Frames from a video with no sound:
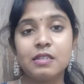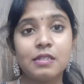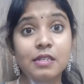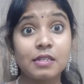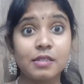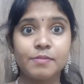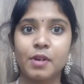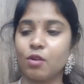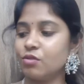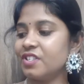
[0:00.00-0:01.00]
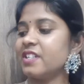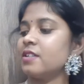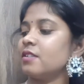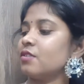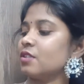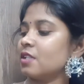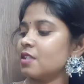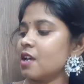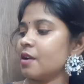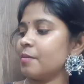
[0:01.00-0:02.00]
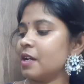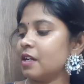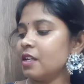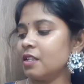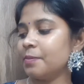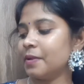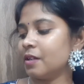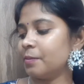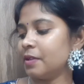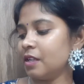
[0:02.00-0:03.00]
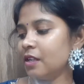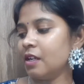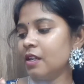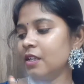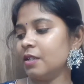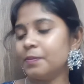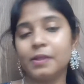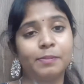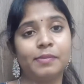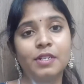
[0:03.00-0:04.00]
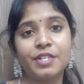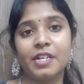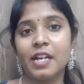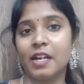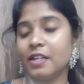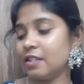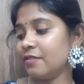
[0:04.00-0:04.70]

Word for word: సిక్స్ బ్రౌన్ షేడ్స్ వచ్చేసాయి అనమాట ఇది పర్పుల్ ఇది పర్పుల్ షేడ్ అండ్ ఇది